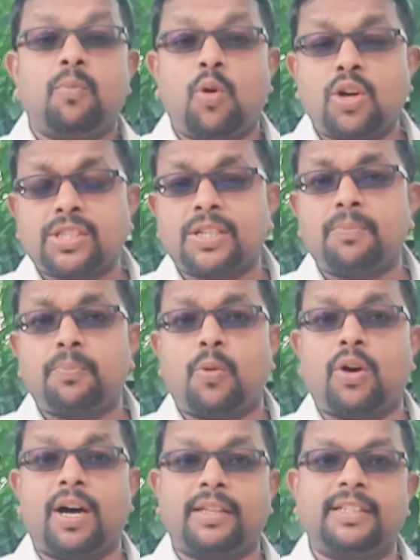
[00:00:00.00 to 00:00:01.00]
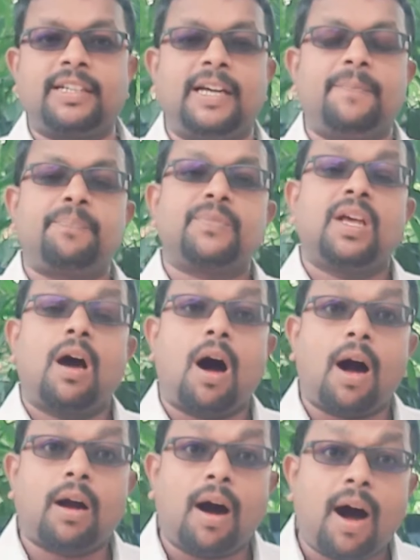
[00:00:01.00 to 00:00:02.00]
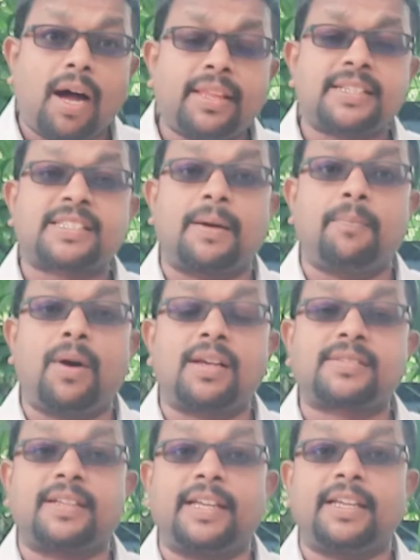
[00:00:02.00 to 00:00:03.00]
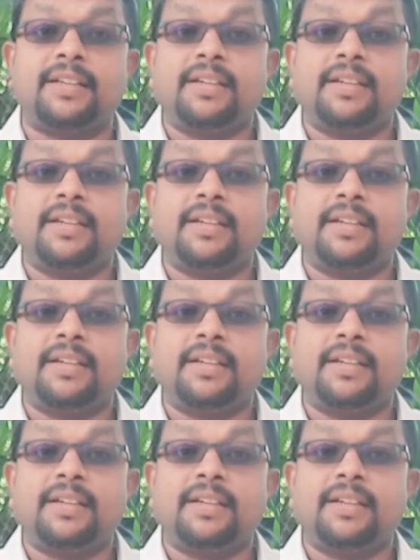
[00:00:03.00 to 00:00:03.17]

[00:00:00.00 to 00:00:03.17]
மோசம் போகாதுங்கள் ஆகாத சம்பாசனை